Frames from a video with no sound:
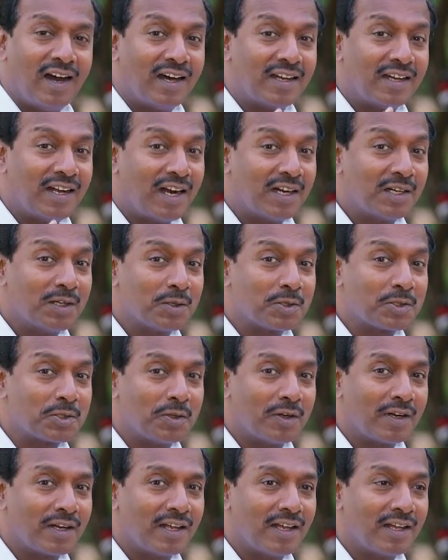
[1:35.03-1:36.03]
তারপরেও
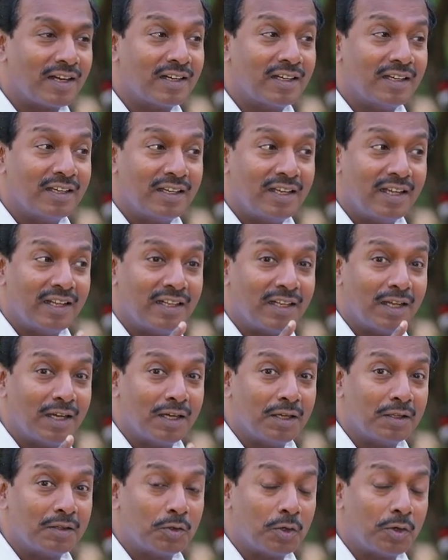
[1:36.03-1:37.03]
তাদেরকে কঠোর
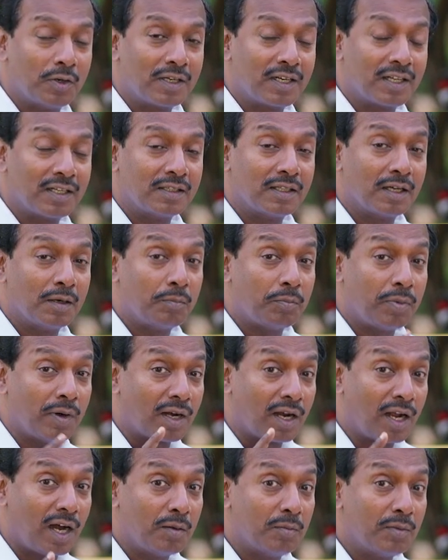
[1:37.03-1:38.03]
পরিশ্রম করে
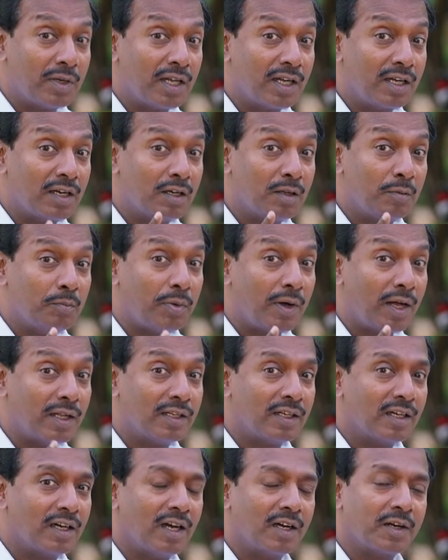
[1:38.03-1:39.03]
বাগিচাকে দেখভাল করতে
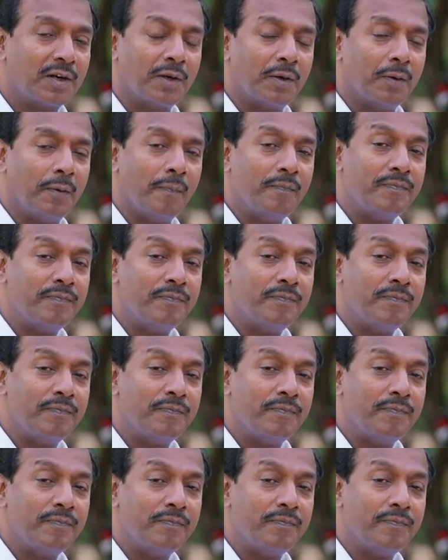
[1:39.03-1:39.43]
বলেছিল